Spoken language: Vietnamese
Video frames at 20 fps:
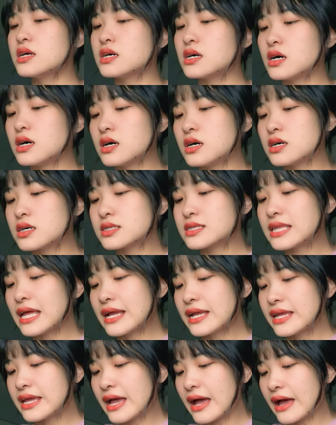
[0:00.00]
ờ,
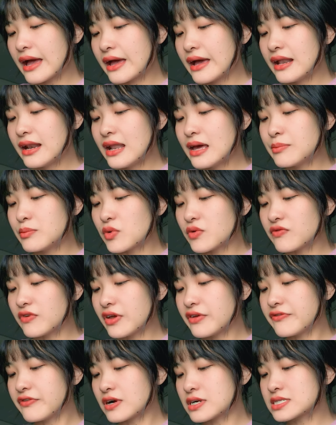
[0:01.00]
tác giả là một
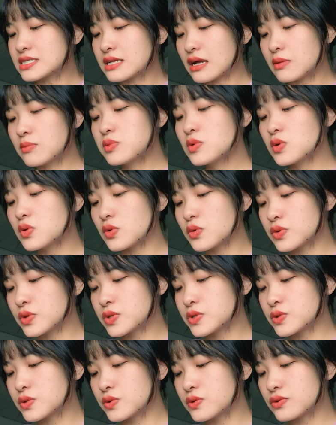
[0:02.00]
vị phật sống của
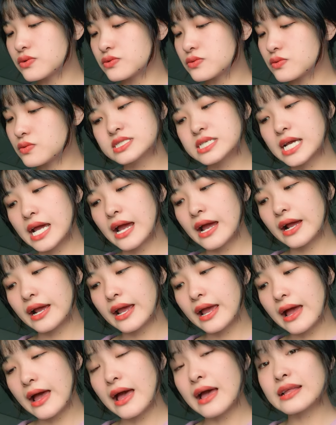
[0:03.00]
chùa
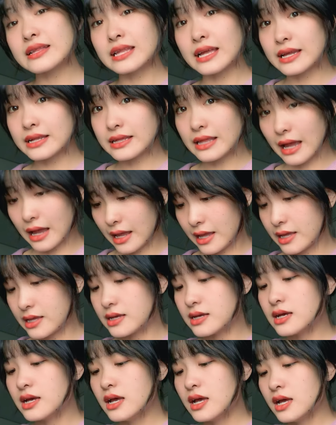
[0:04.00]
Jaga Tây Tạng
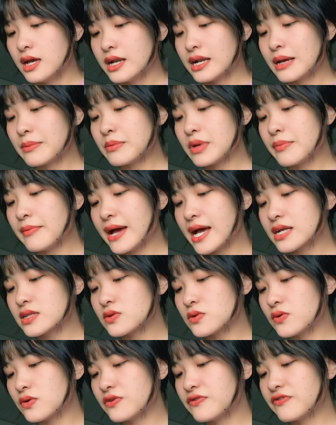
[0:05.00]
Năm 13
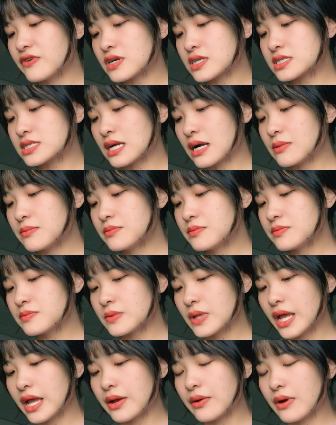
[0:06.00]
tuổi, Phật sống
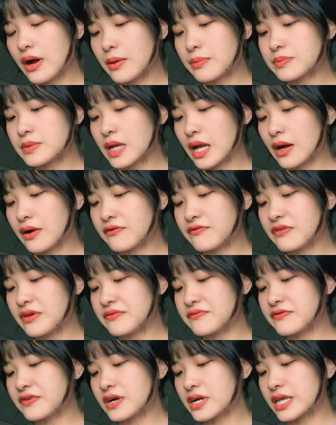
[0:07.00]
theo học tại Học viện
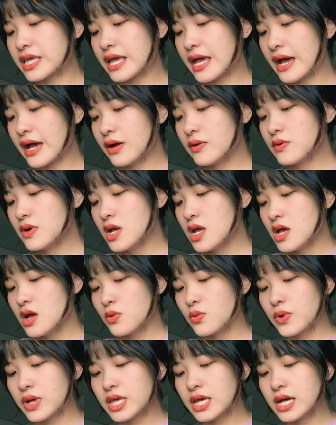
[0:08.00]
Phật giáo,
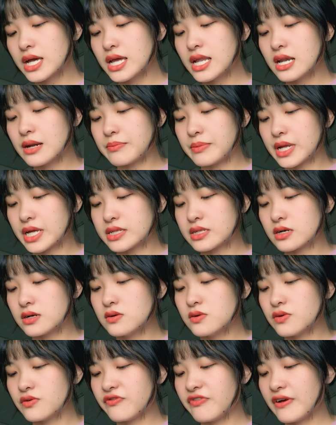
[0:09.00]
quy y làm đệ
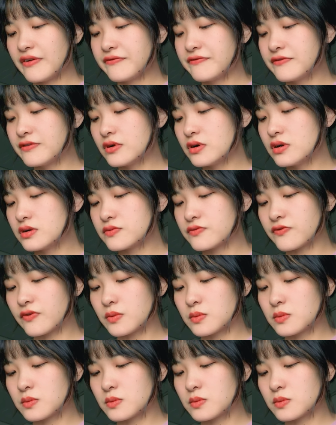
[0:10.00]
tử của Pháp Vương,